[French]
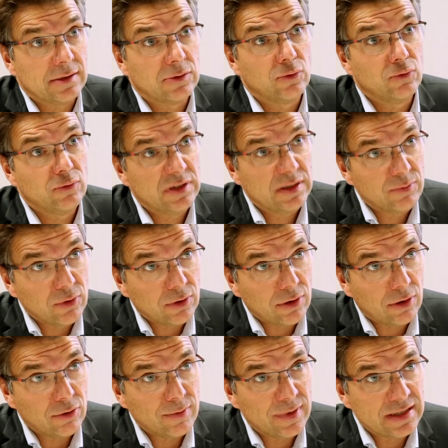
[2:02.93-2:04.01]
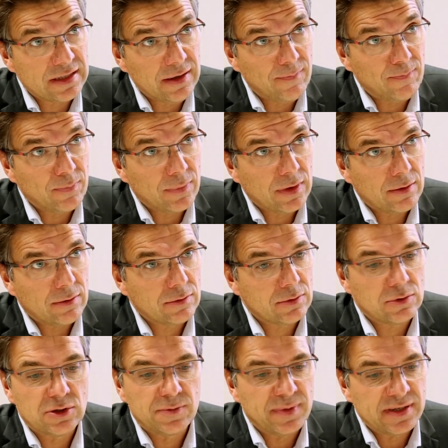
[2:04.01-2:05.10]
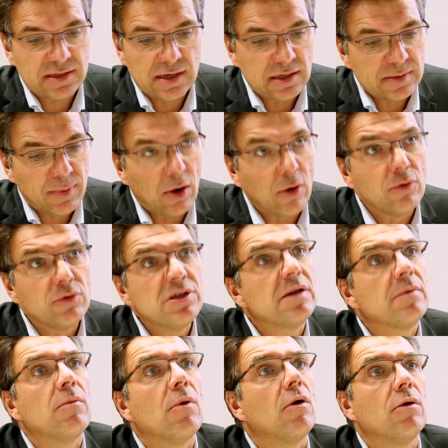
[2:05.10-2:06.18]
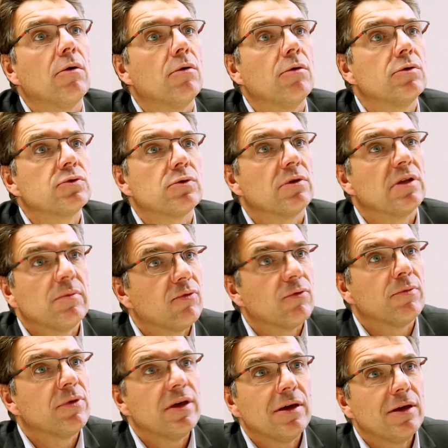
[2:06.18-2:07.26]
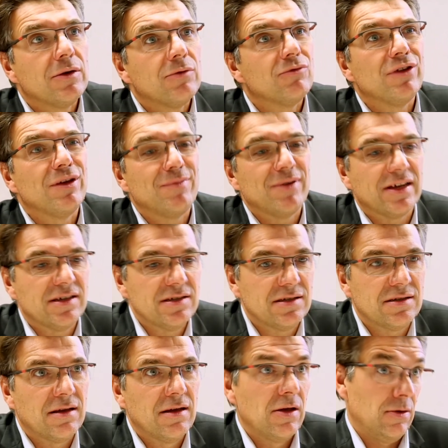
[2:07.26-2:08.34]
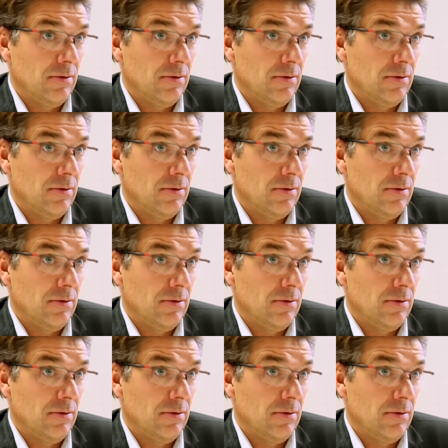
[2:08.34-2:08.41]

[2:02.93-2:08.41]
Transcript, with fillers: à tout type de corps de métier. On ne se spécialise pas uniquement euh, sur des plombiers ou des plaquistes,